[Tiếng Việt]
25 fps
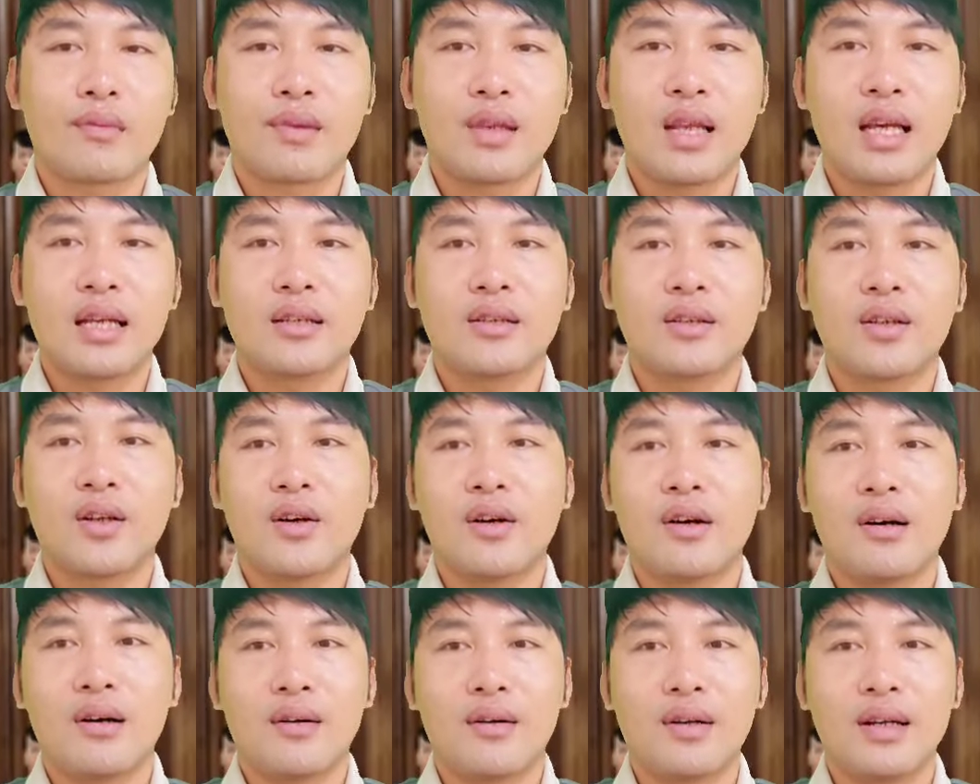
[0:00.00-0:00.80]
dành
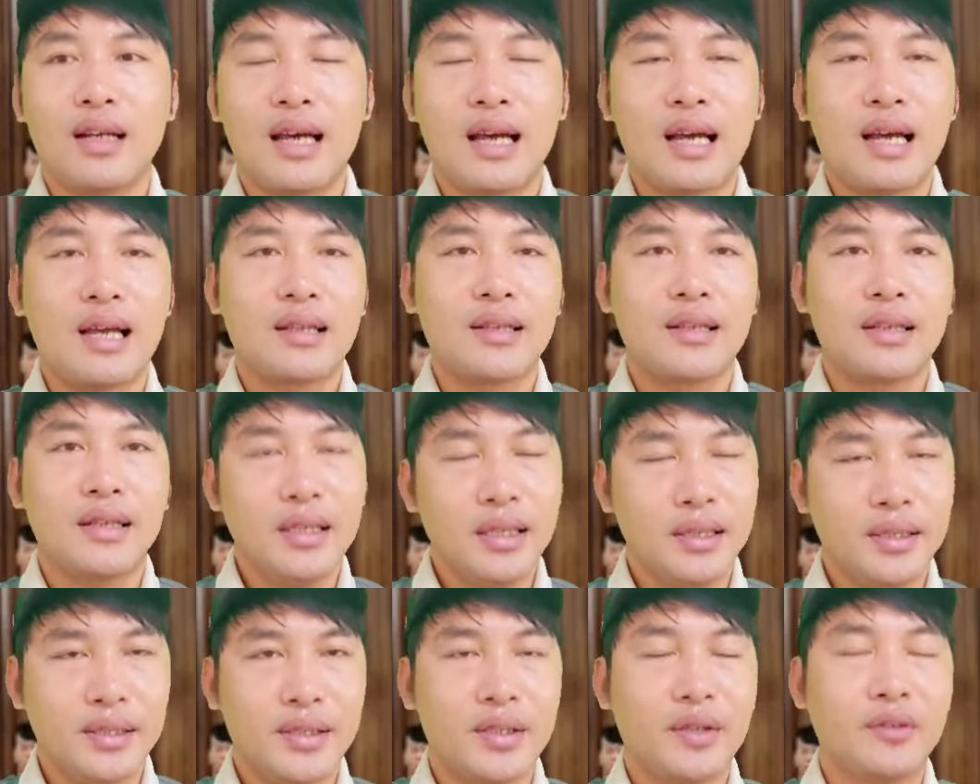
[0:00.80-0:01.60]
cho gọi là
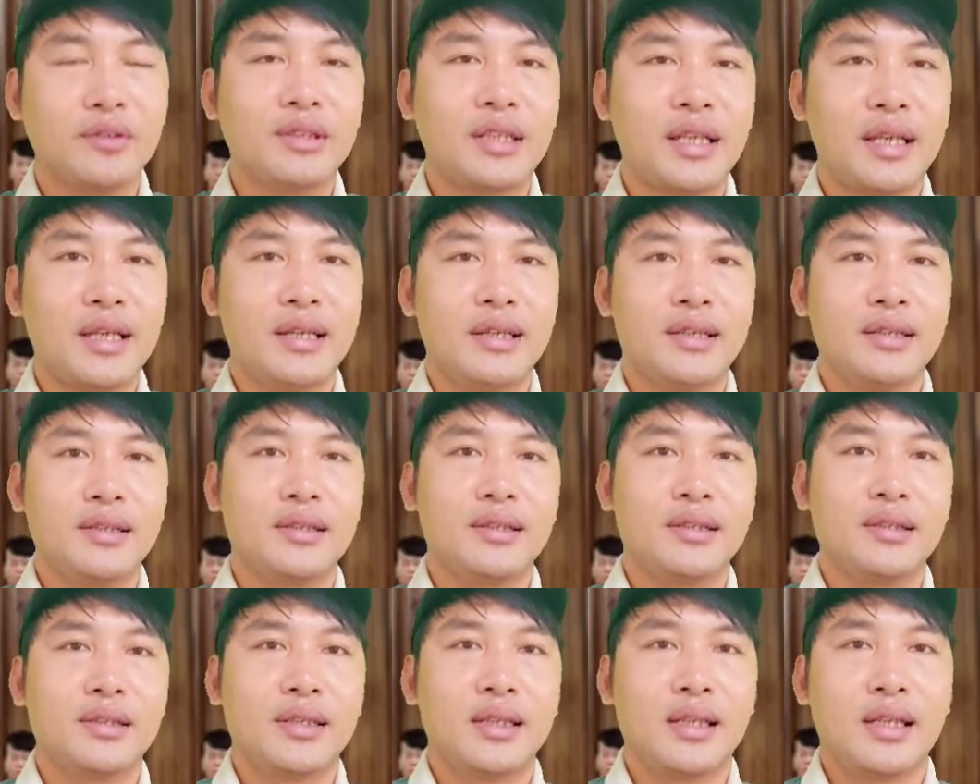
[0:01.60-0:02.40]
những người nổi tiếng
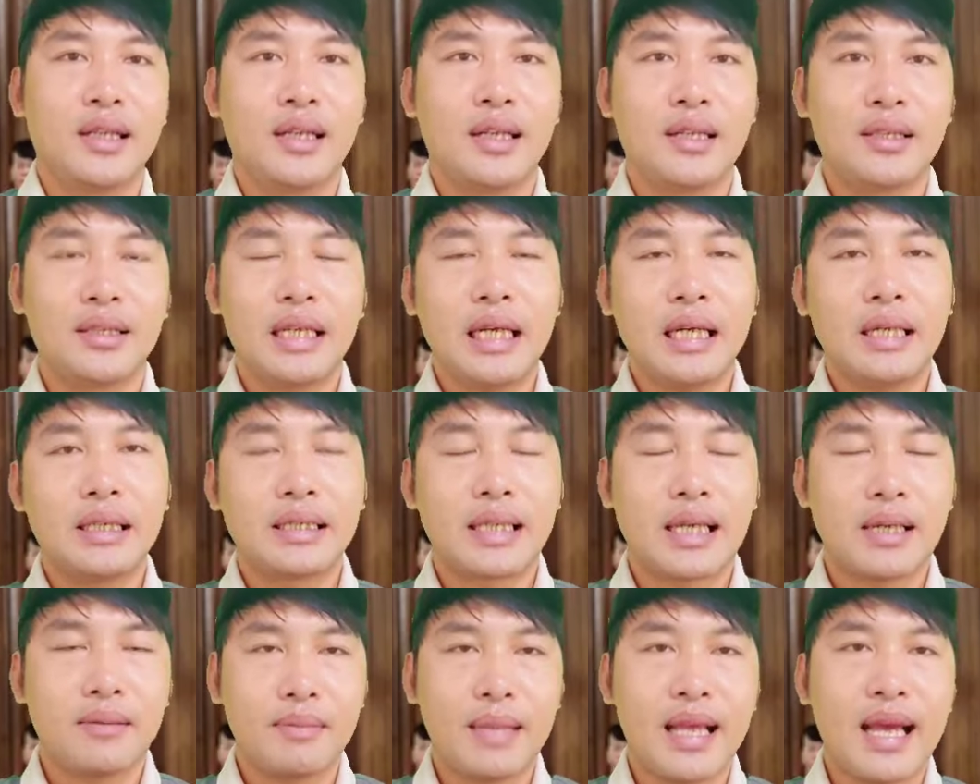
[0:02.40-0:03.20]
à, những người
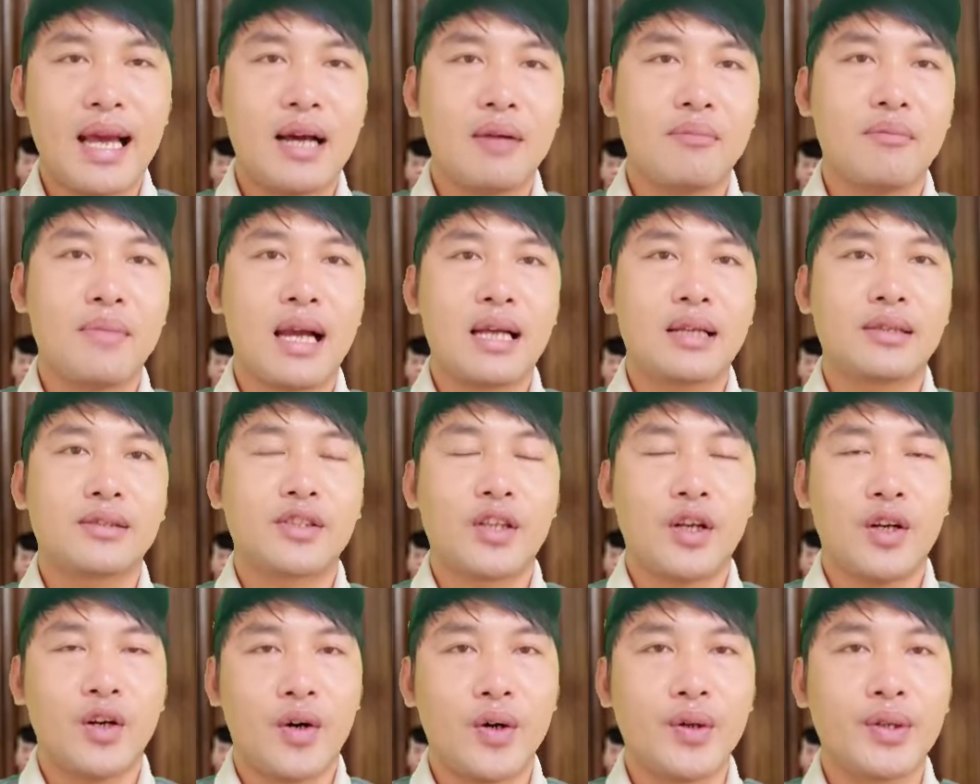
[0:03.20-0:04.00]
tham gia mạng
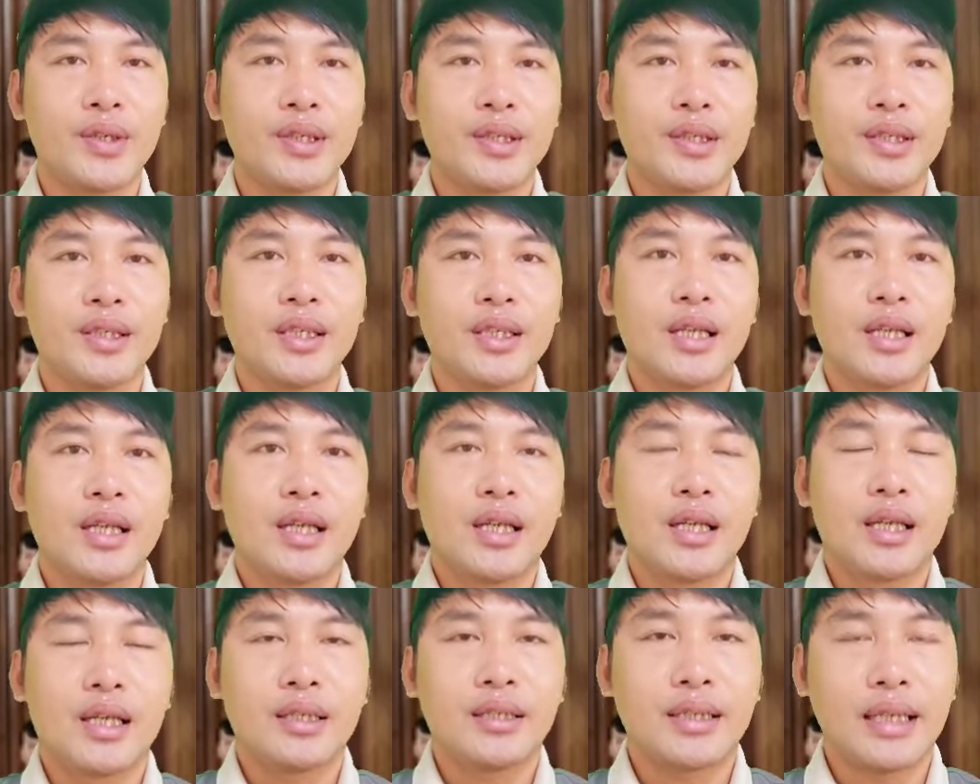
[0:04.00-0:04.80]
xã hội
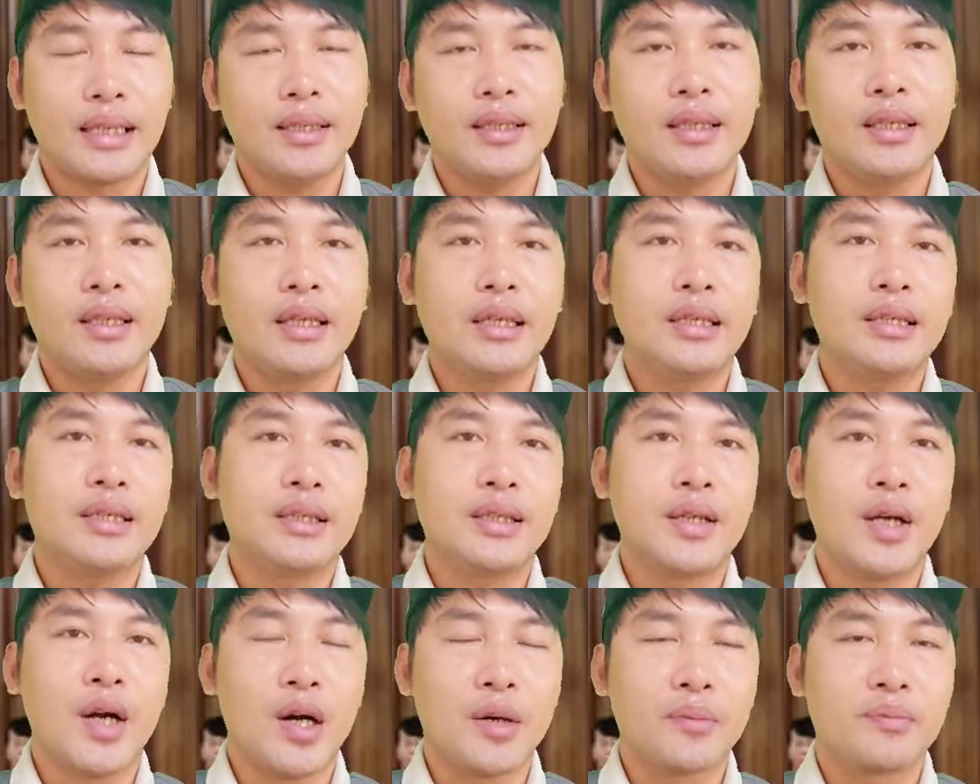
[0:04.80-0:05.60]
để tránh những cái
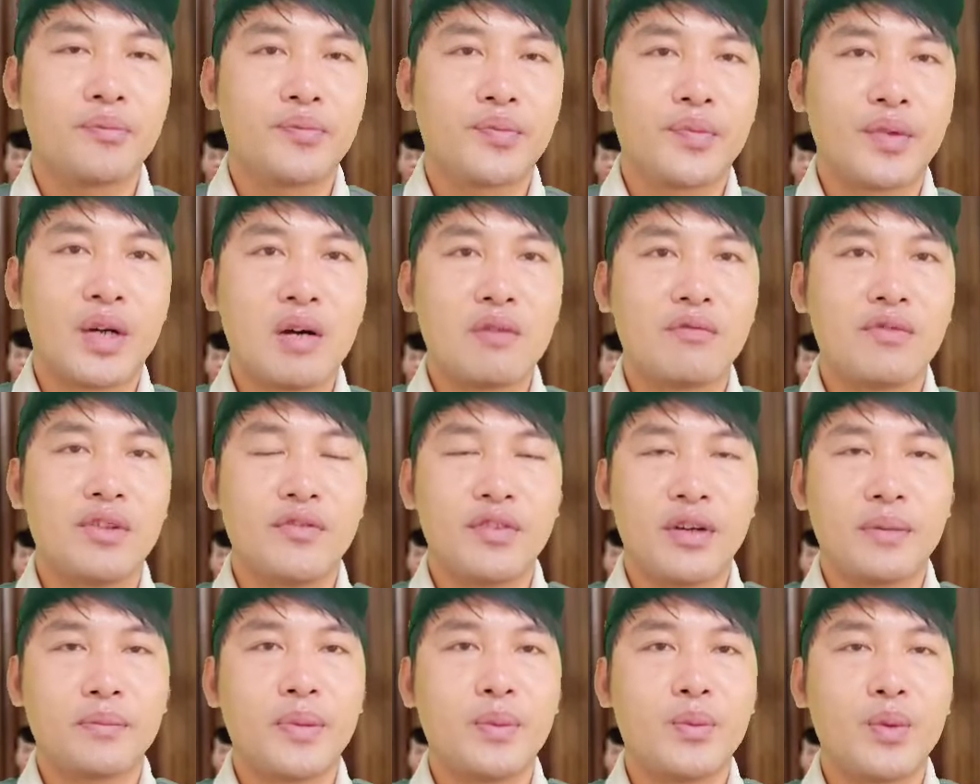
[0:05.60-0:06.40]
trường hợp à, vi
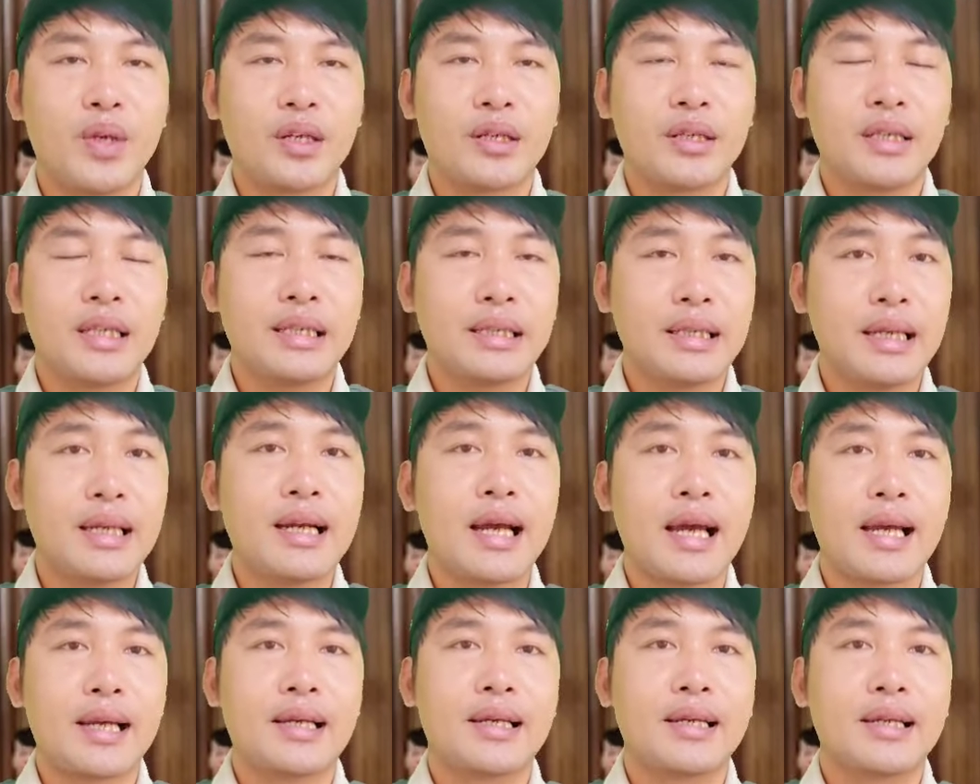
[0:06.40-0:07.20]
phạm pháp luật như thế
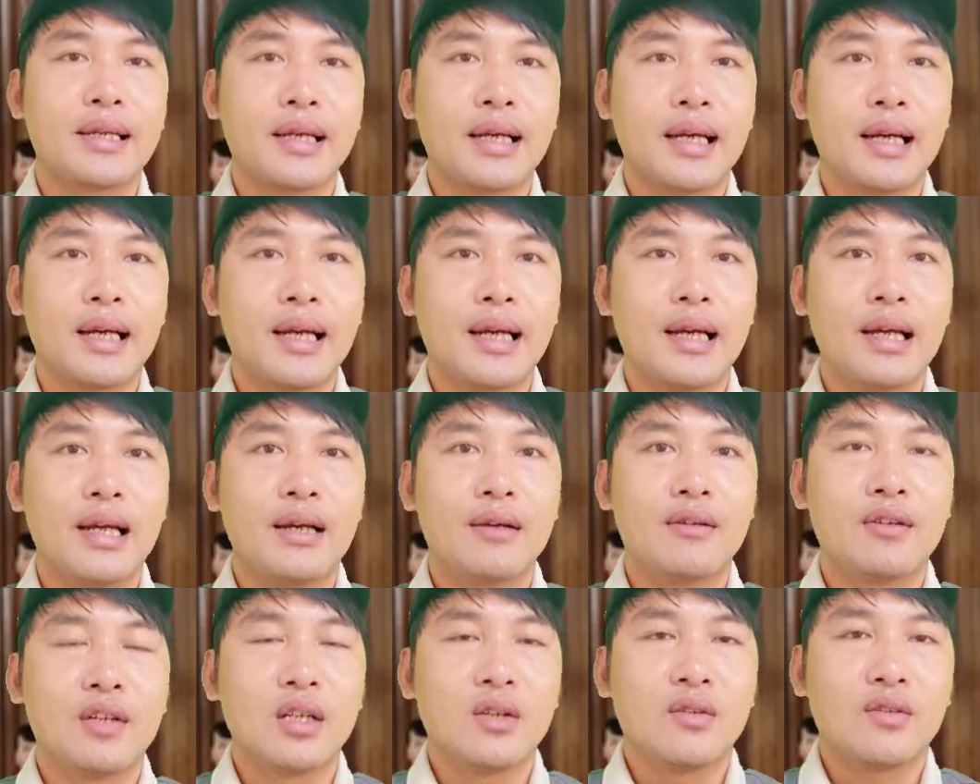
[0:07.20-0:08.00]
này
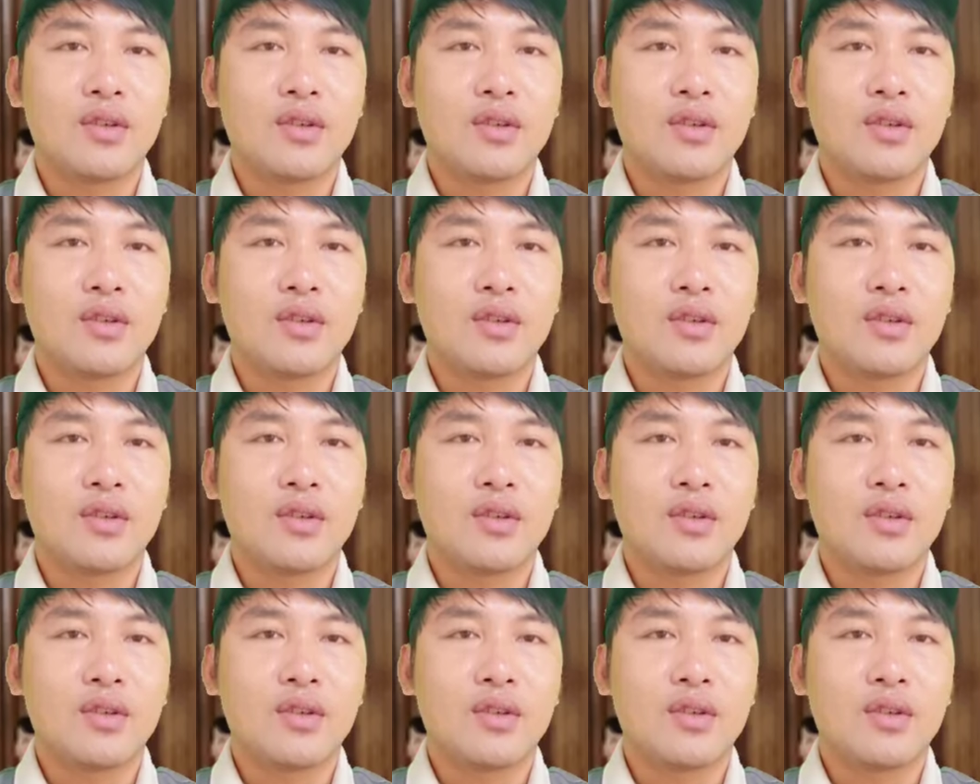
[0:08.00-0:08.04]
à,